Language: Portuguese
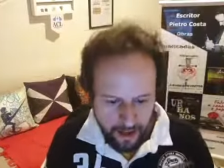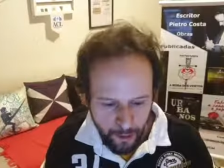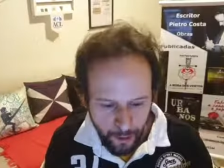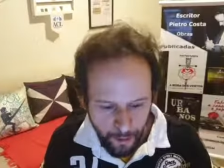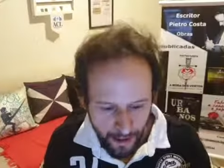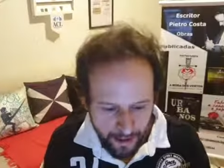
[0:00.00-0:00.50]

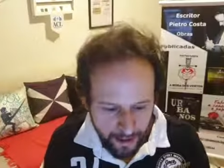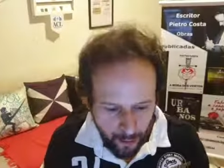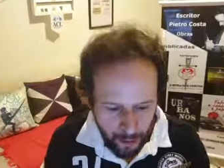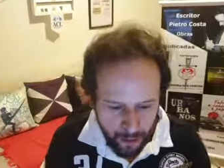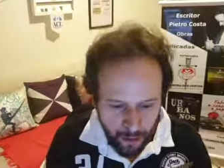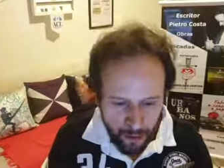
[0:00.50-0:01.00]
Como é que tá
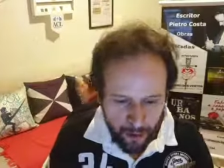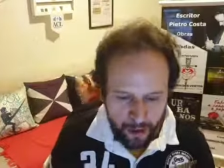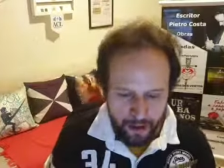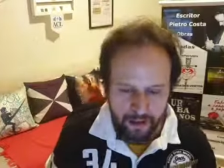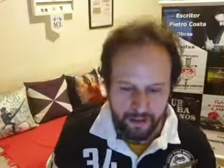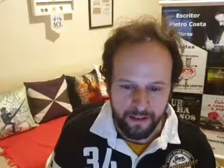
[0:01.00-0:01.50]
o
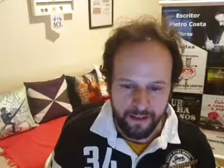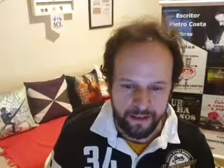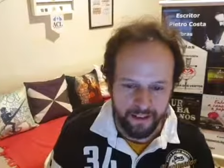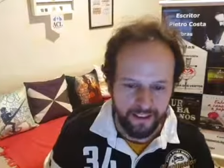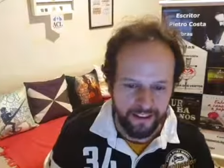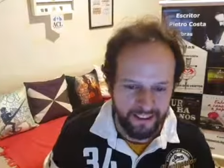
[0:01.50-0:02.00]
som?
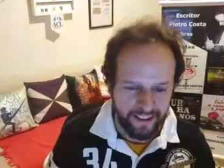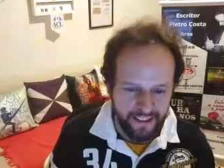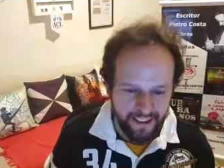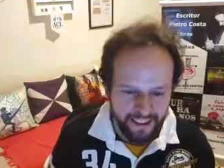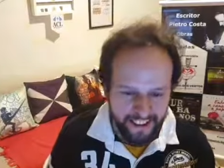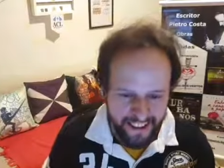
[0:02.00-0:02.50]

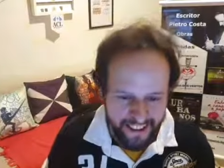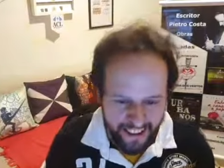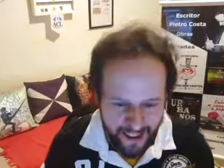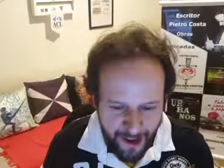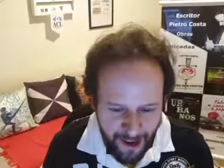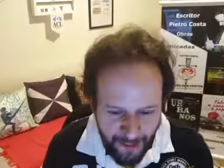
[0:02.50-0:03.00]

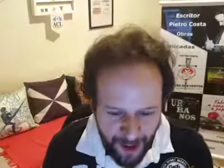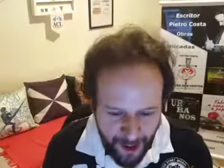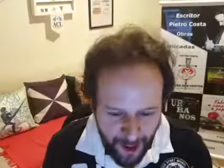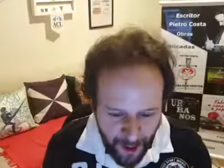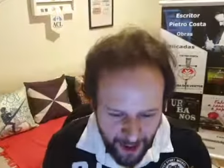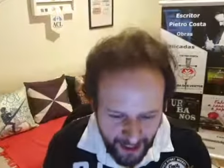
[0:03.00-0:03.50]
É,
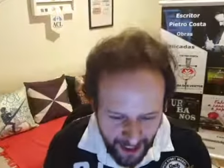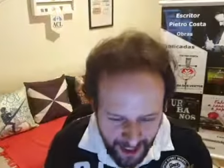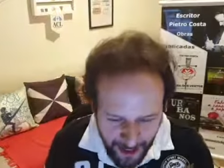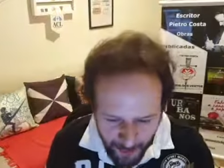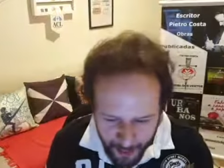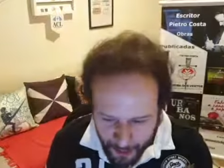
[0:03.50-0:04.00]
pessoal,
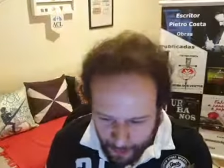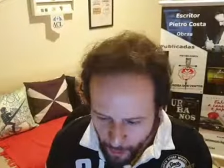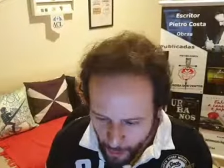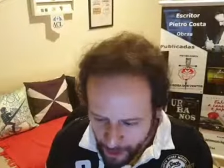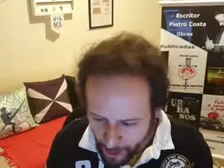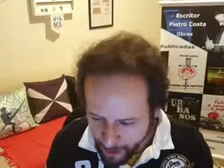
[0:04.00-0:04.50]
atrasamos um
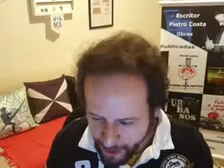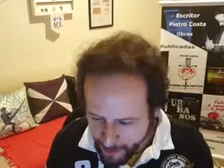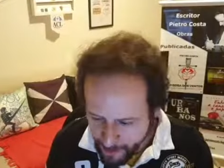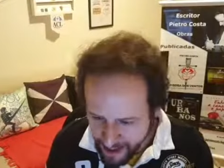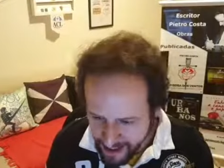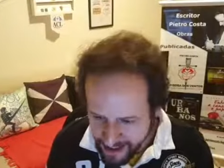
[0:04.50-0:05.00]
pouquinho aí,
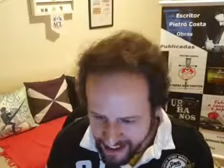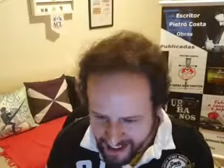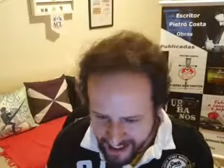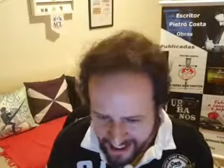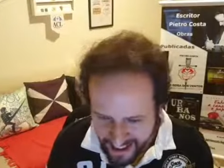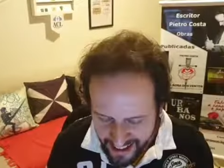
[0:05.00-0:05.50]

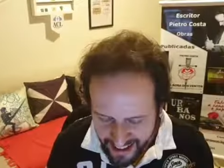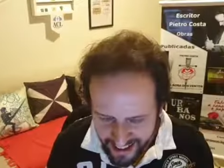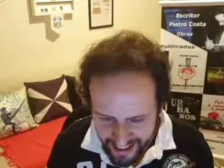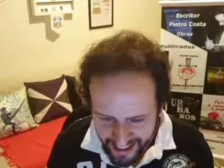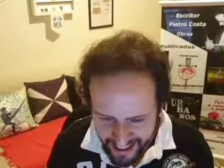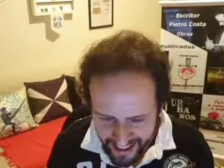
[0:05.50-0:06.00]
mas
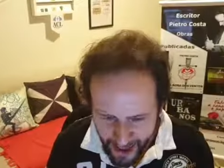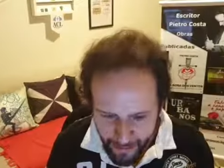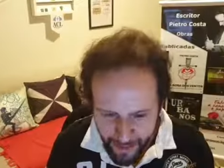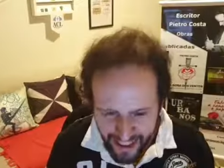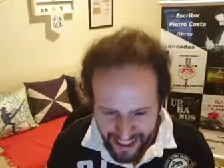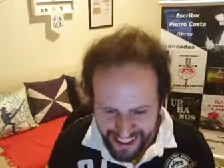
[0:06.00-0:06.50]
é a
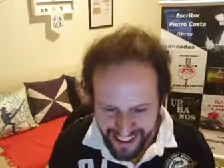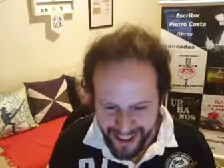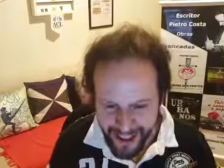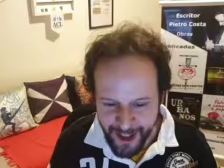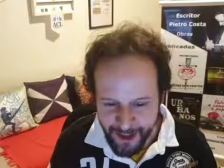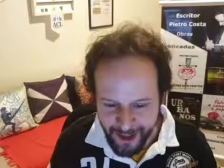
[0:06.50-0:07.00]
pegada da
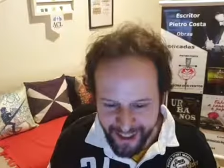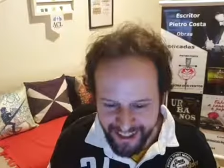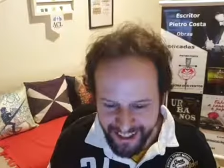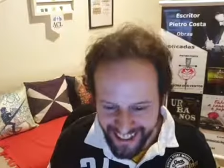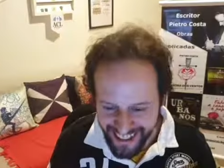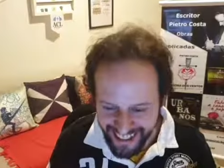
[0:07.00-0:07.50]

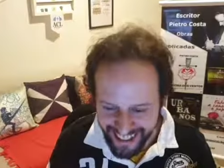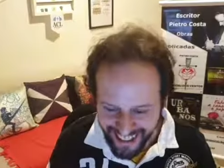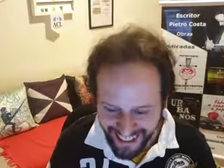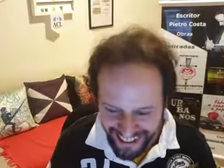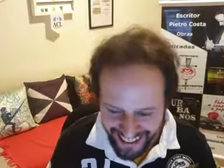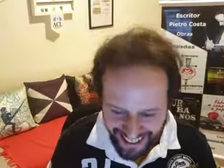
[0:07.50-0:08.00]
segunda-feira,
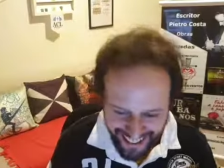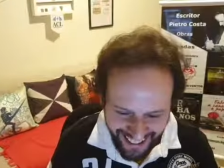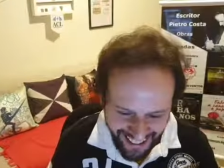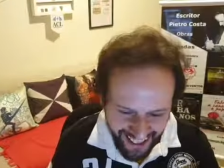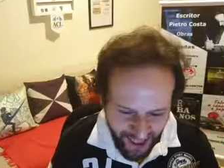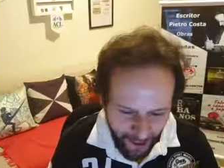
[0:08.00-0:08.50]
né?
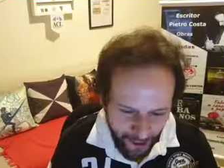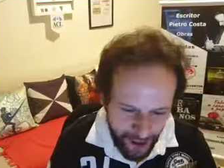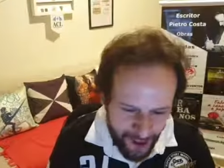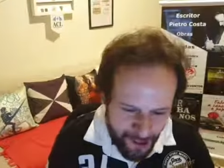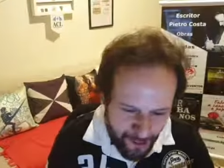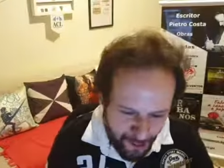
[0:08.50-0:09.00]
O
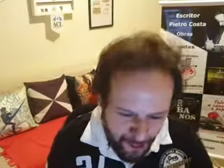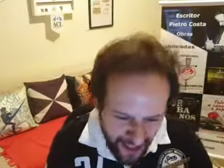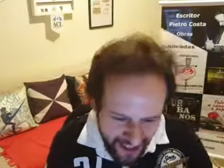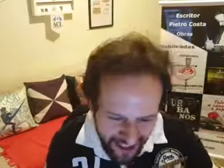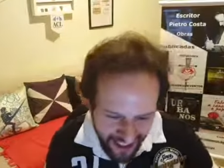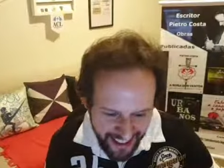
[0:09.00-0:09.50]
ritmo
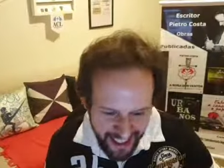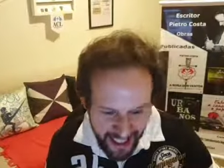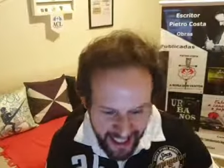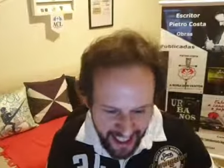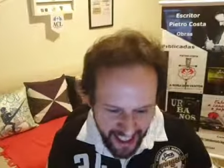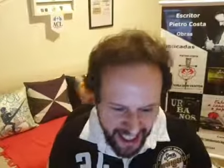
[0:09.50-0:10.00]
mais
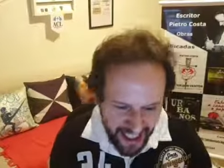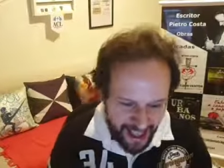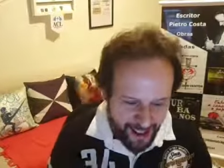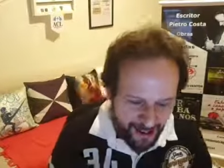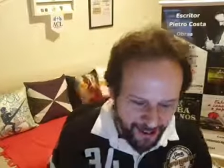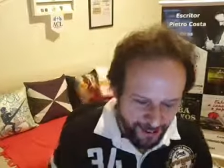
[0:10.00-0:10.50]

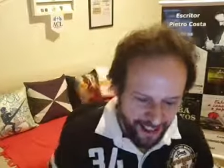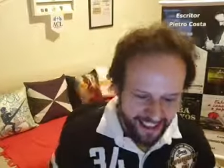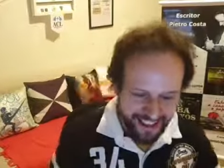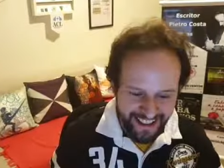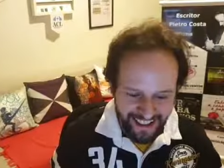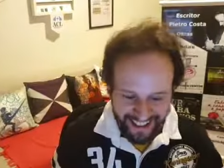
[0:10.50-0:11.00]
cadenciado,
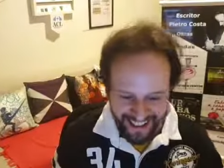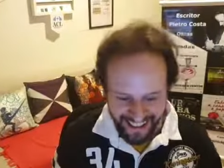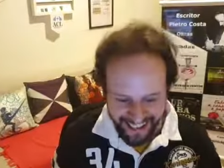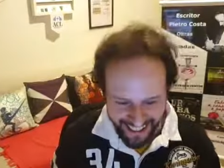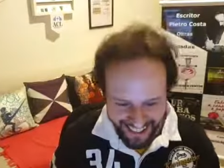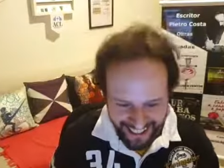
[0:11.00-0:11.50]
mais.
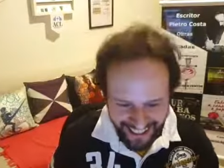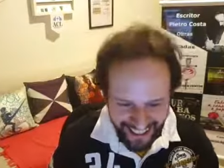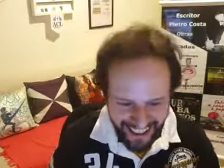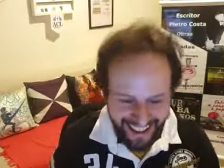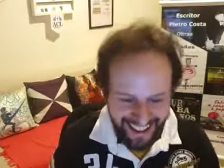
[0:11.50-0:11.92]
Né?